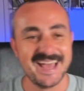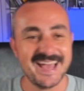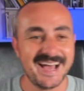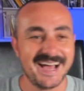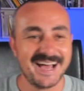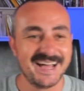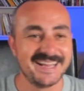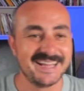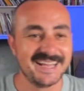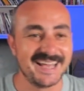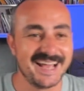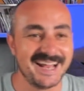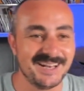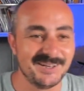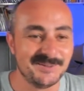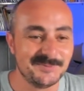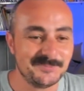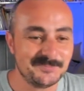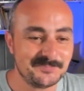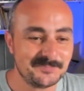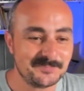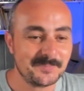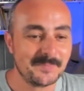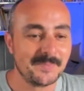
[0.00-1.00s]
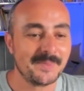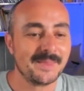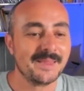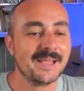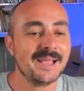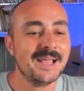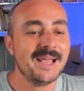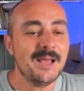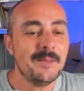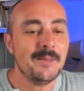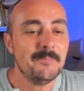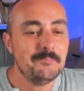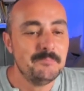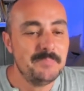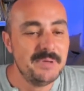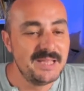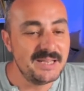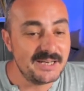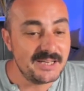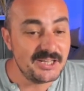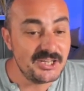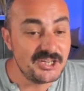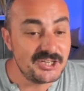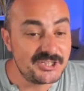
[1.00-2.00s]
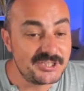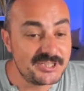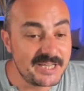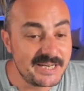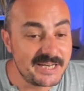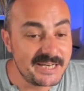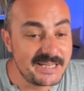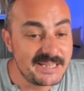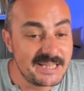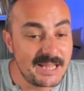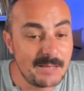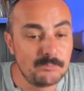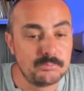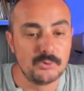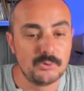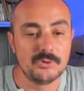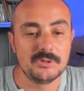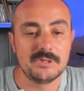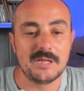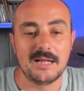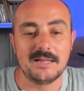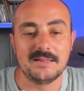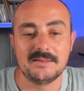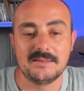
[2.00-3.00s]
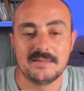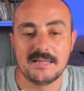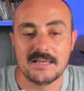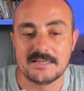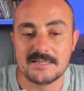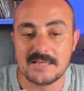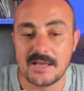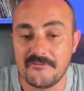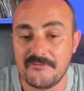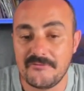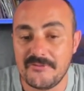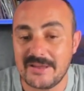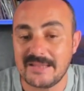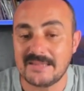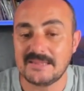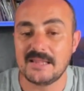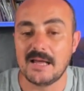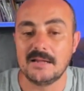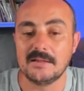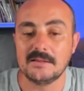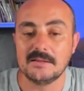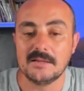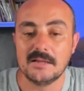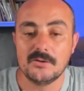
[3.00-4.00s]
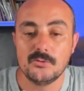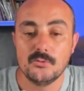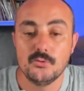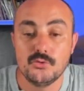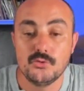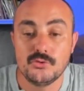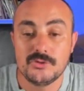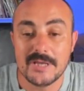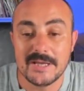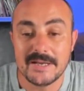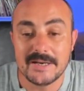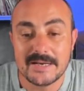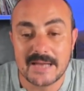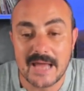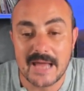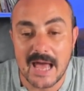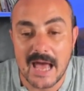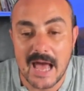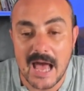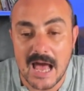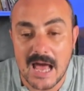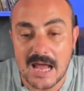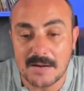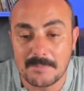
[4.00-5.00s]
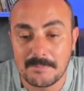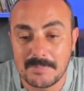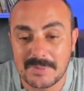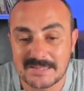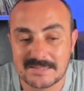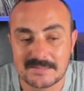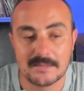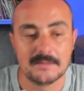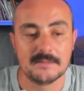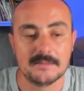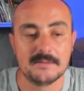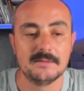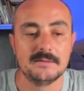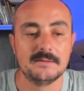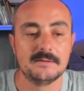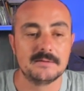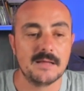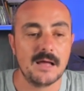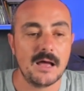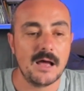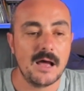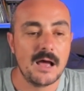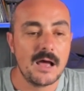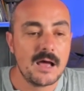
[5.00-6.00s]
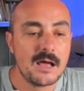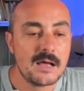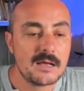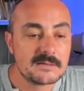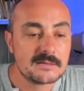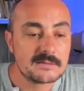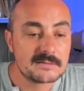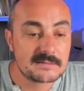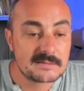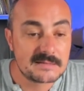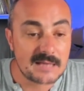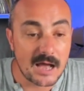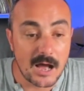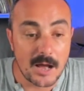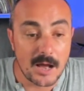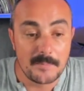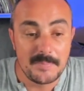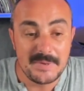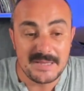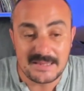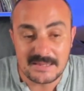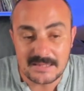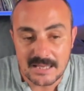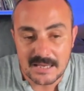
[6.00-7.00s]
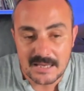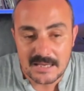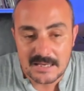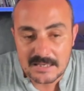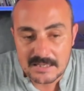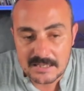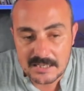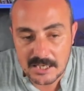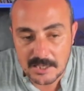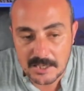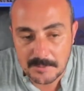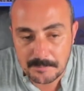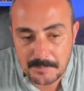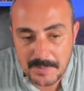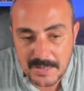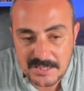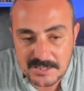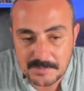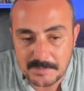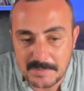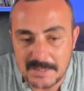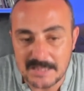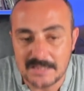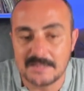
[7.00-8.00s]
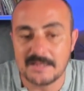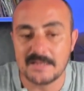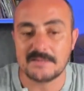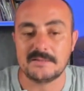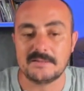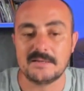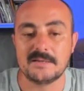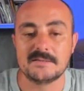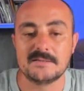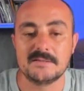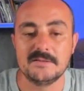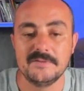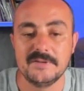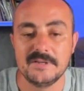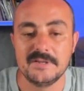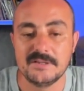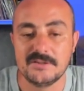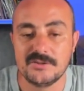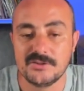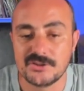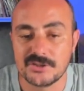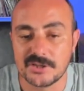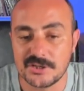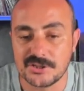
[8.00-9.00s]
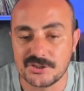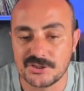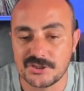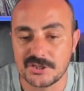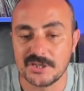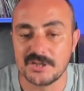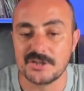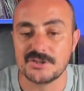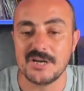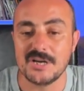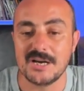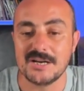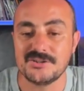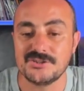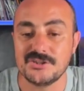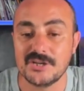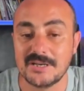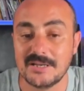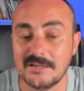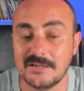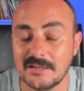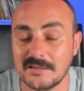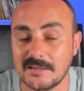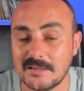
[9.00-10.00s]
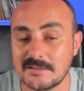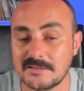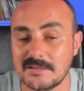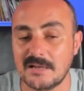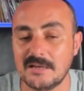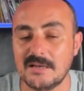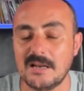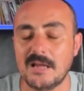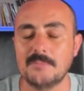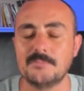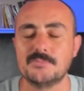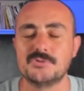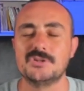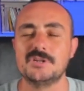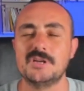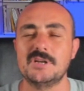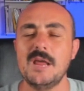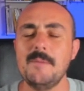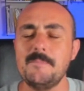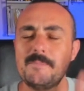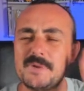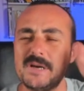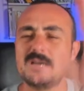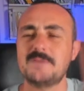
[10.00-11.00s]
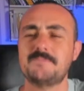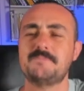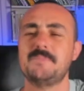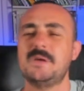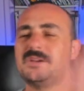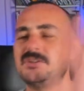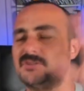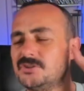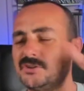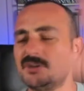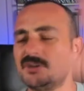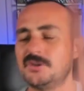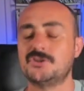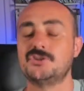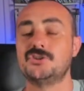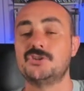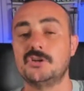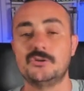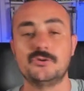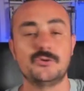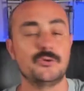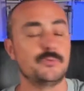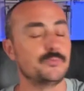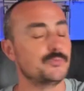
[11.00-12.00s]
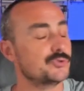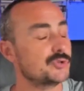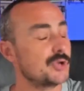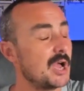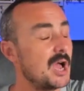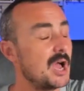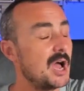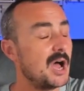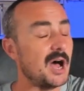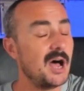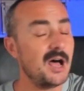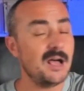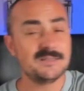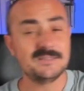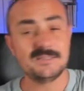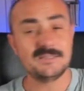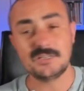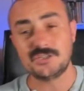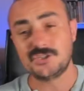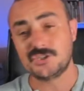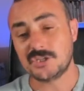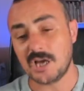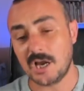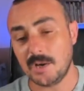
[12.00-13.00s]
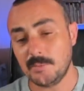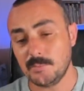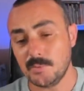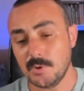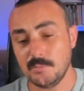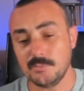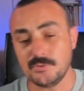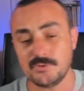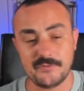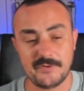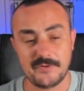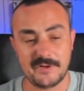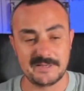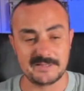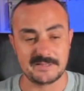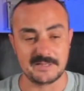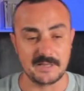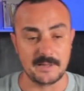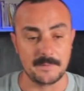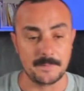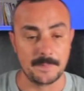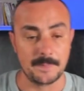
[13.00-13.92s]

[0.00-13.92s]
Hadi gel. Bir iş yerinde bulunan dezenfektan üzerine her basıldığında sabit 45 mililitre sıvıyı dışarı çıkaracak şekilde tasarlanmıştır. Hep 45 dışarı çıkarıyormuş. Az da çıkarmıyormuş fazladan.